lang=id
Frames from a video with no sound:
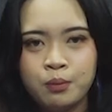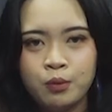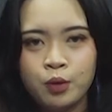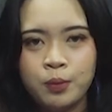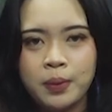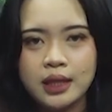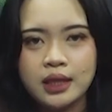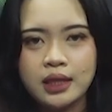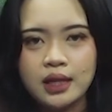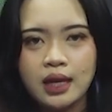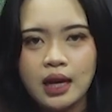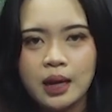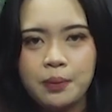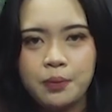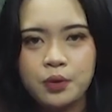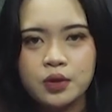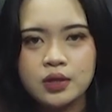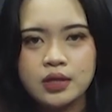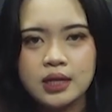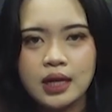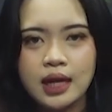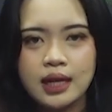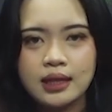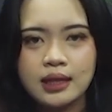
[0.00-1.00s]
Bupati
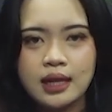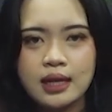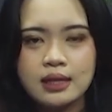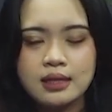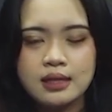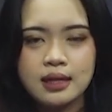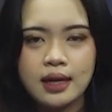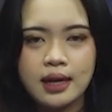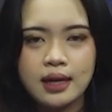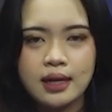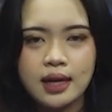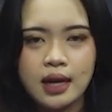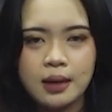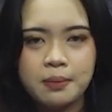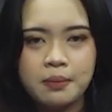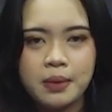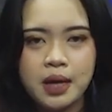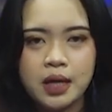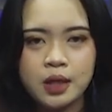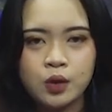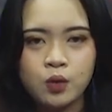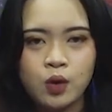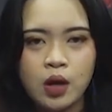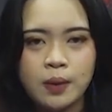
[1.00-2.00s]
Lampung Selatan serahkan
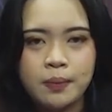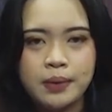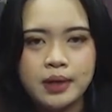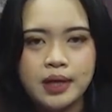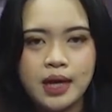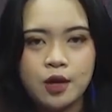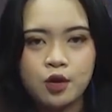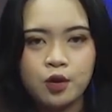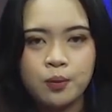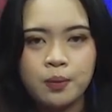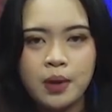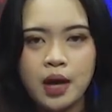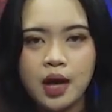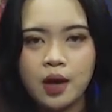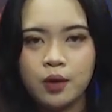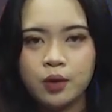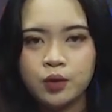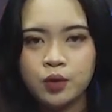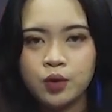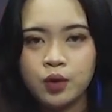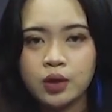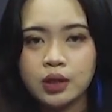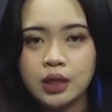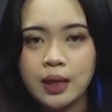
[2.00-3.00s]
bantuan bedah rumah
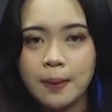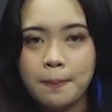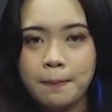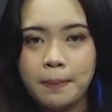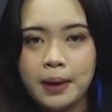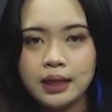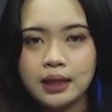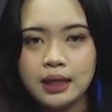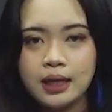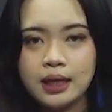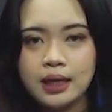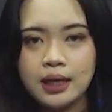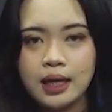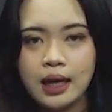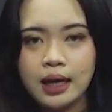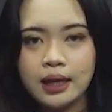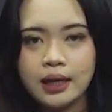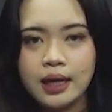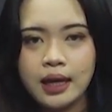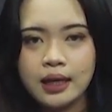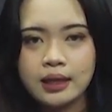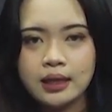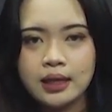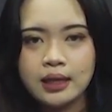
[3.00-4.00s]
untuk tempat tinggal
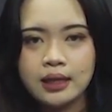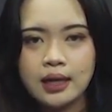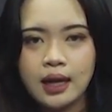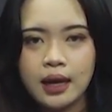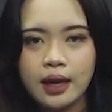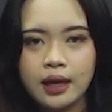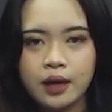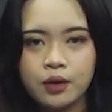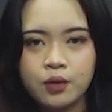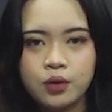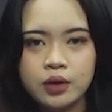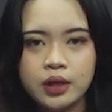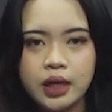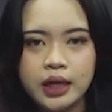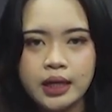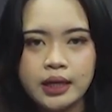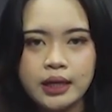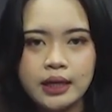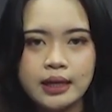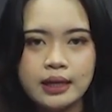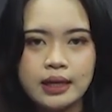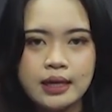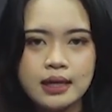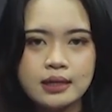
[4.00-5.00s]
yang tidak layak huni
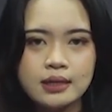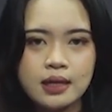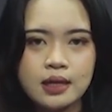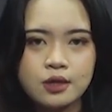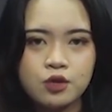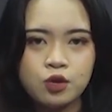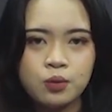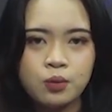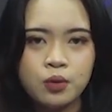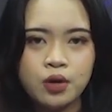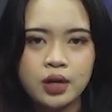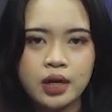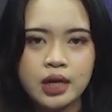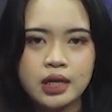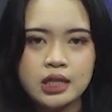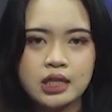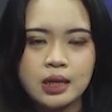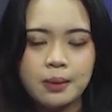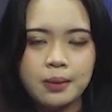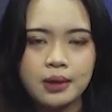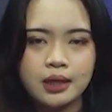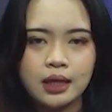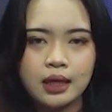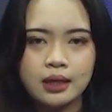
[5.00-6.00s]
di Desa Sumur,
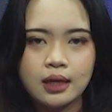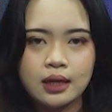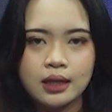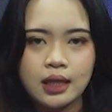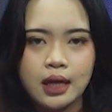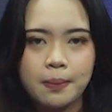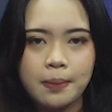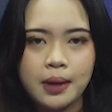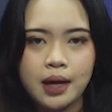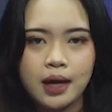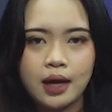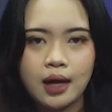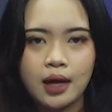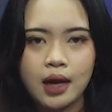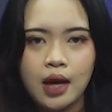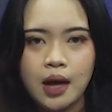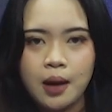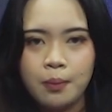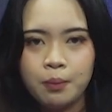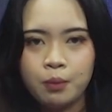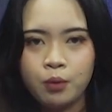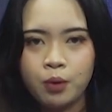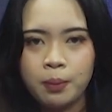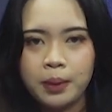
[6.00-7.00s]
Kecamatan Ketapang.
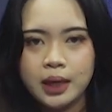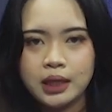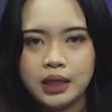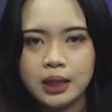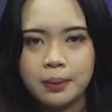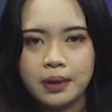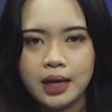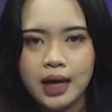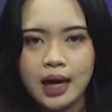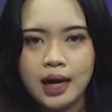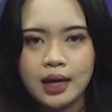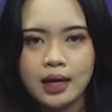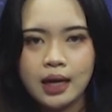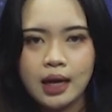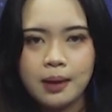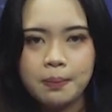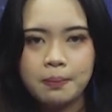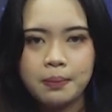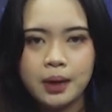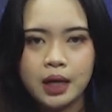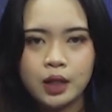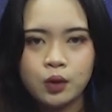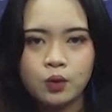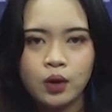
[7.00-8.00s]
Bupati
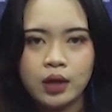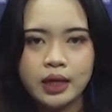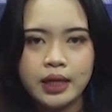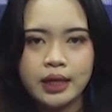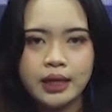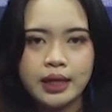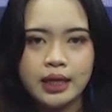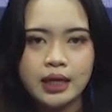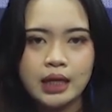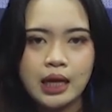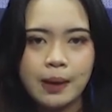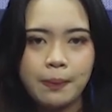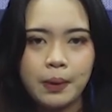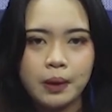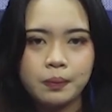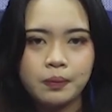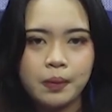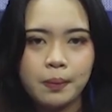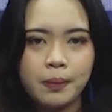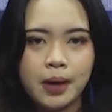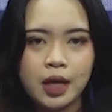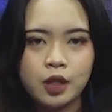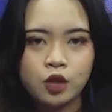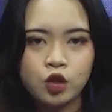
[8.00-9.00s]
berharap bantuan ini dapat
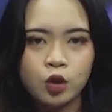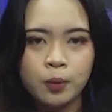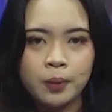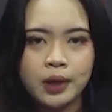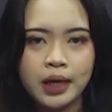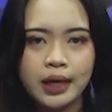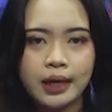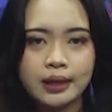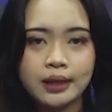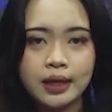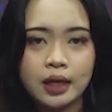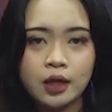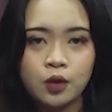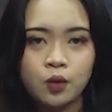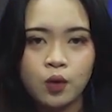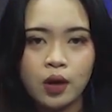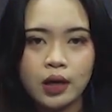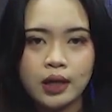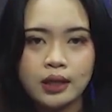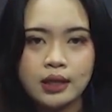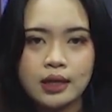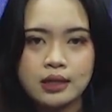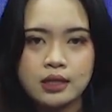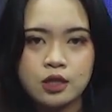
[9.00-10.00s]
membantu meningkatkan
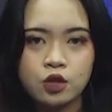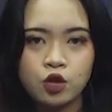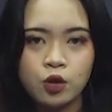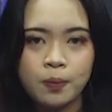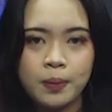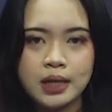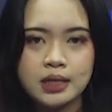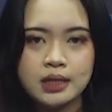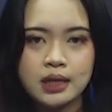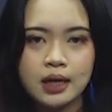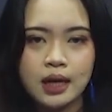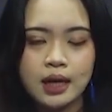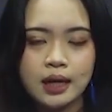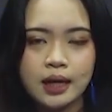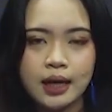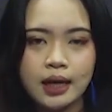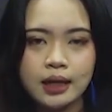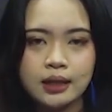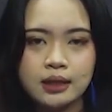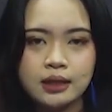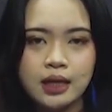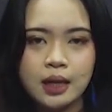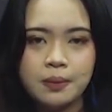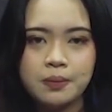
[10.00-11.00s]
kualitas hidup
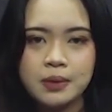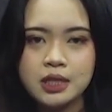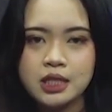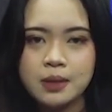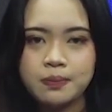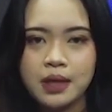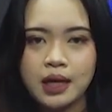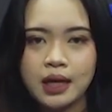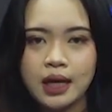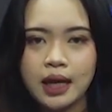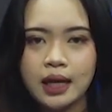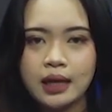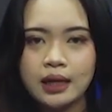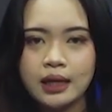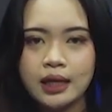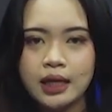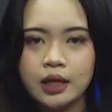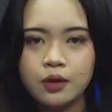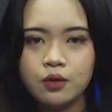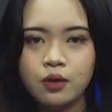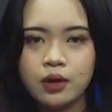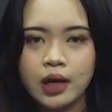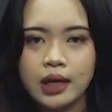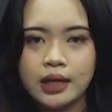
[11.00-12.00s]
masyarakat dan menciptakan
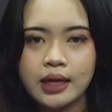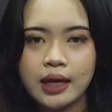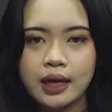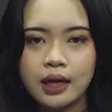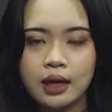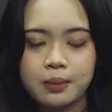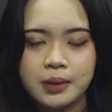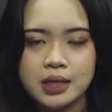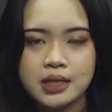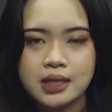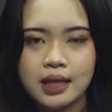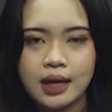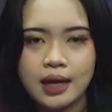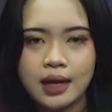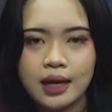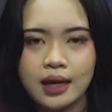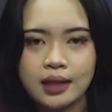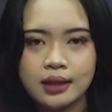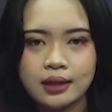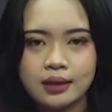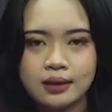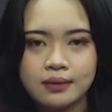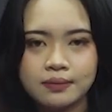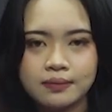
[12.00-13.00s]
lingkungan yang lebih
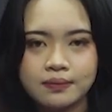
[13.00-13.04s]
sehat.